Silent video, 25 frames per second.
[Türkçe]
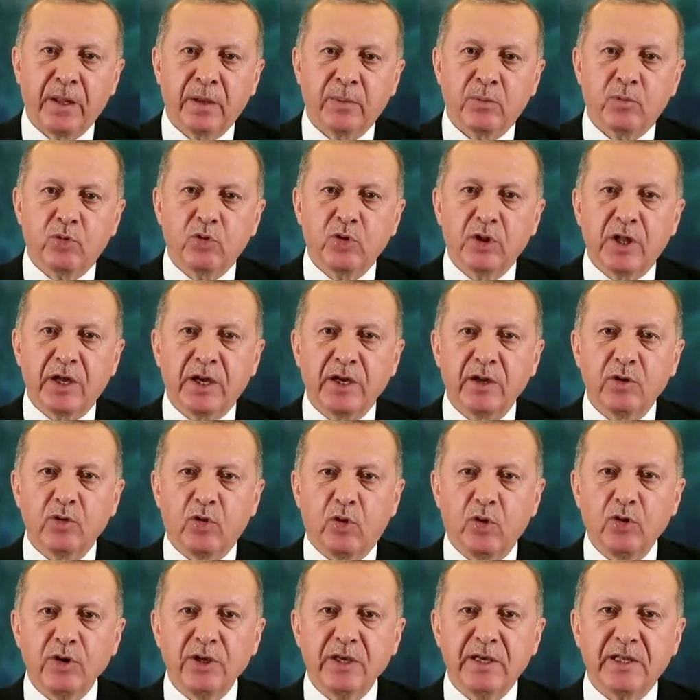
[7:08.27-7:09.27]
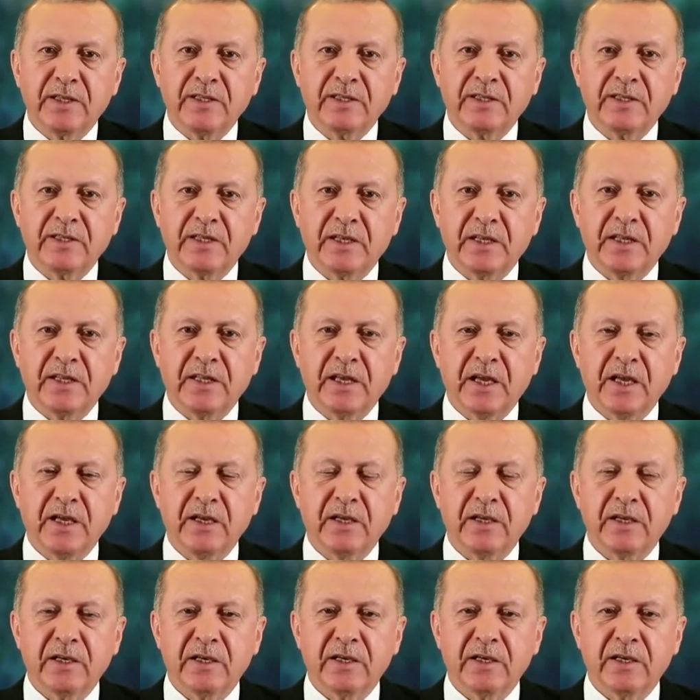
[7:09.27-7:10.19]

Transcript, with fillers: Bunların 17'sine de